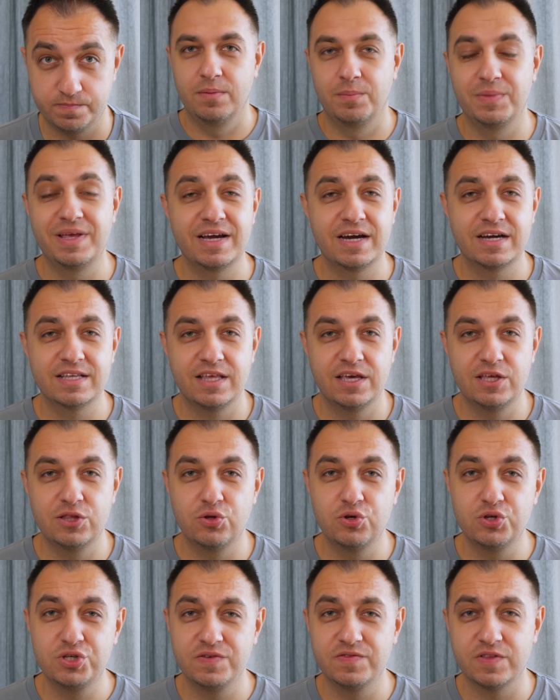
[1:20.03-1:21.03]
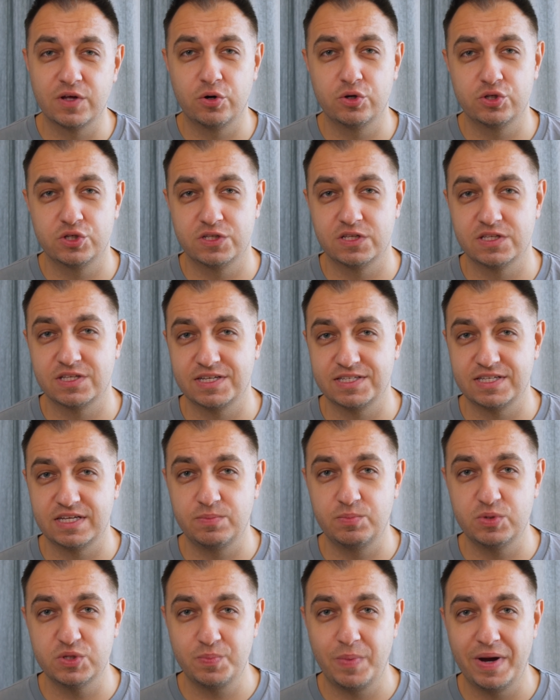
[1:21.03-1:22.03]
Мне как-то интуитивно хочется
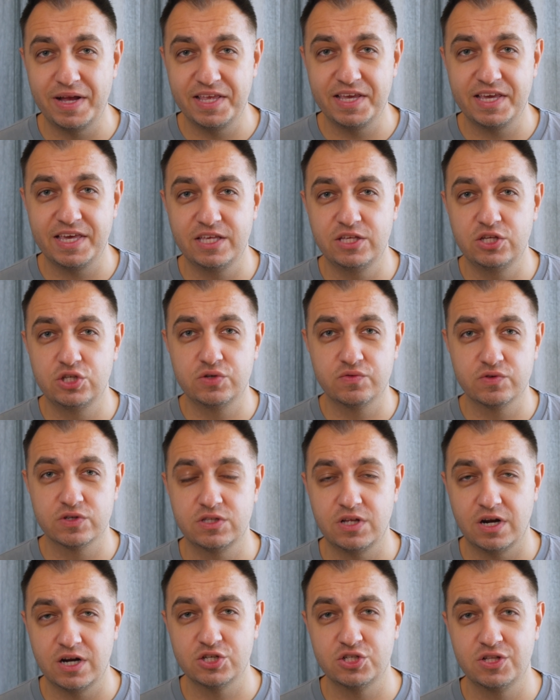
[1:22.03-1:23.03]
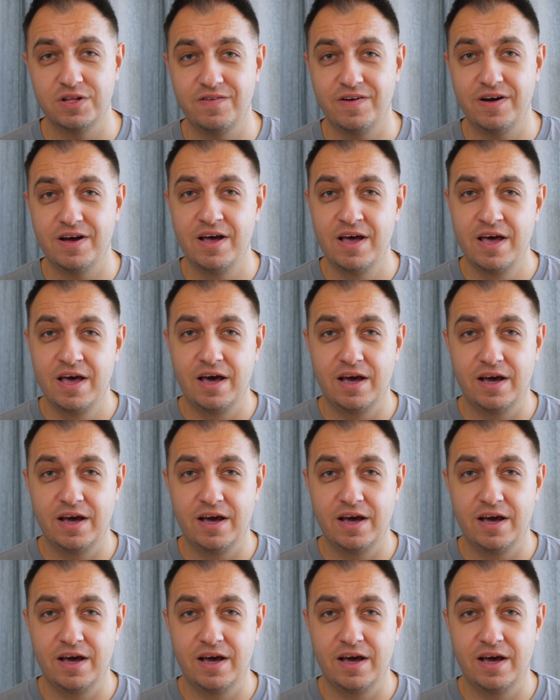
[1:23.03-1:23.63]
сказать без паники, ничего страшного,